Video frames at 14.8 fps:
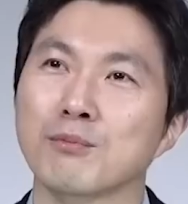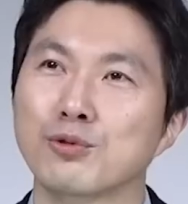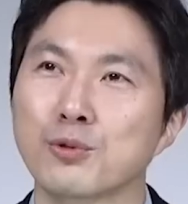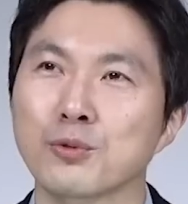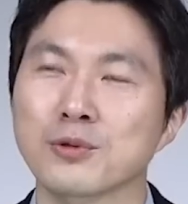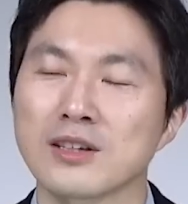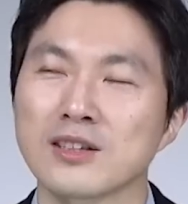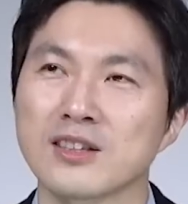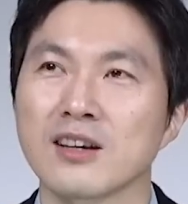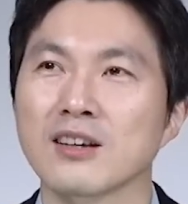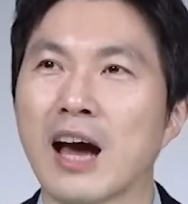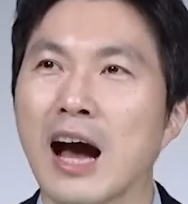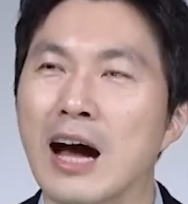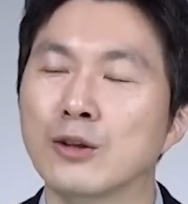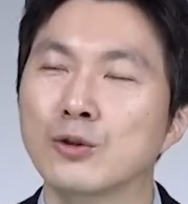부동산 시장이
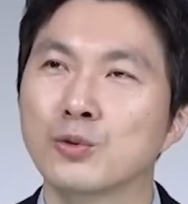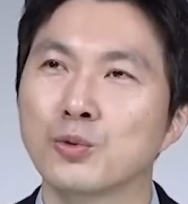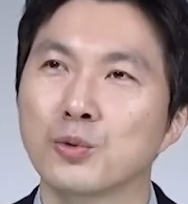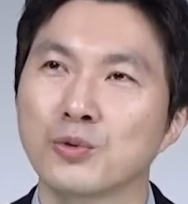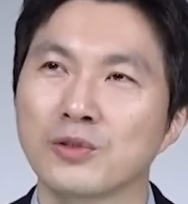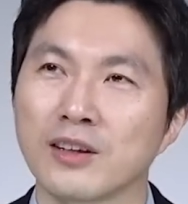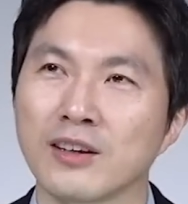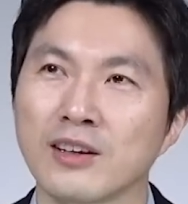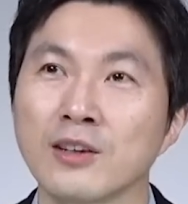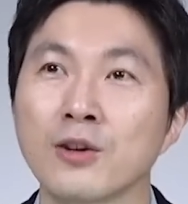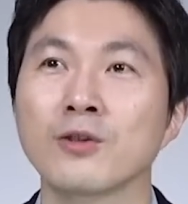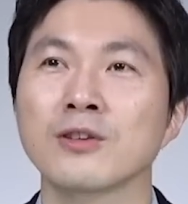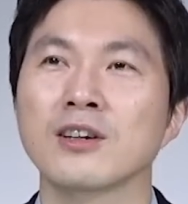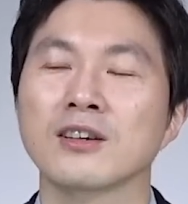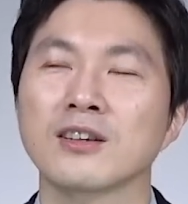안 좋은데,
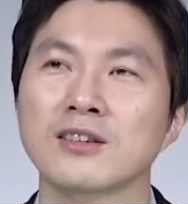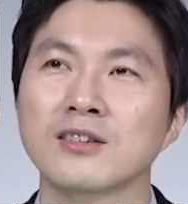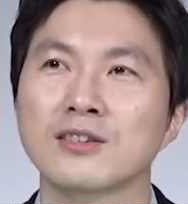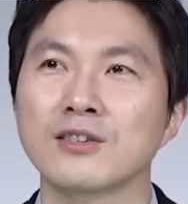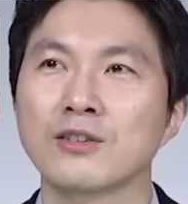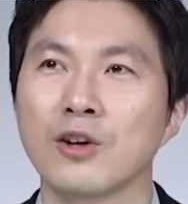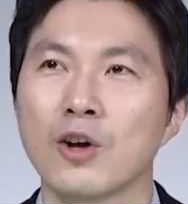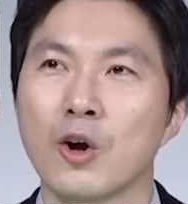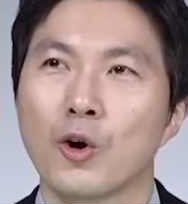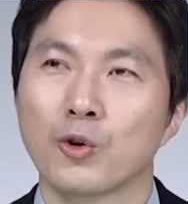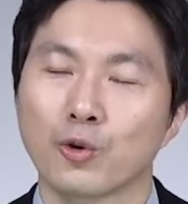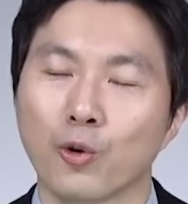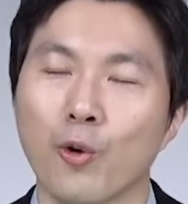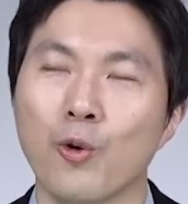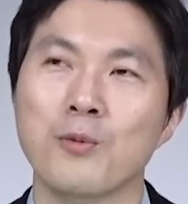이런 이야기들은
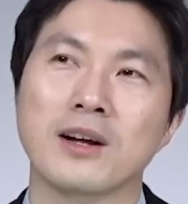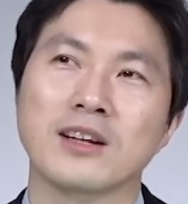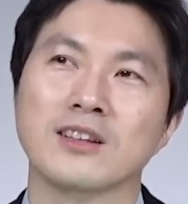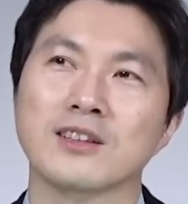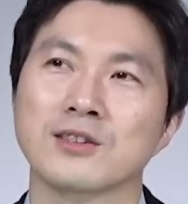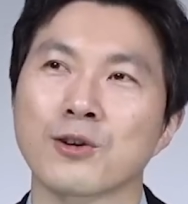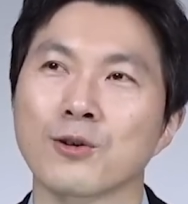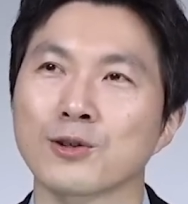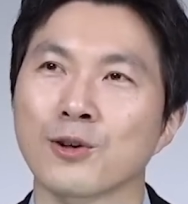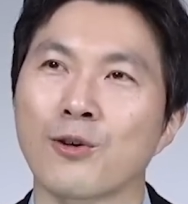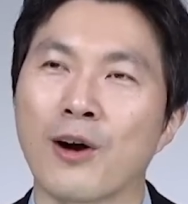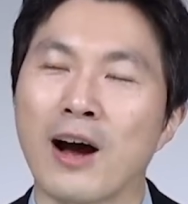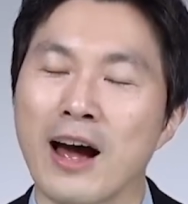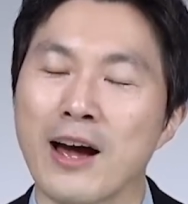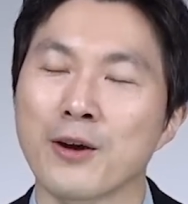너무 많이 들어서
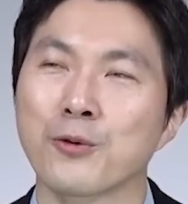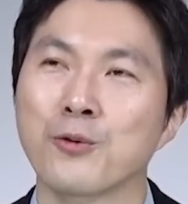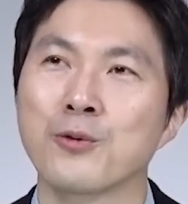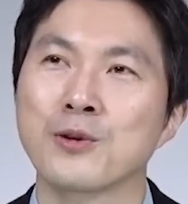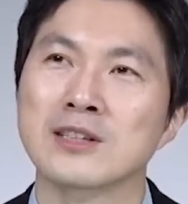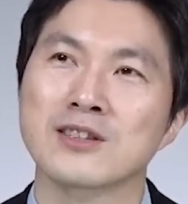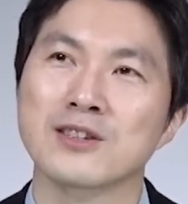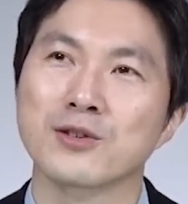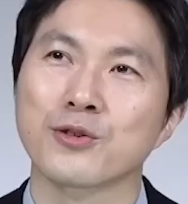알고 있을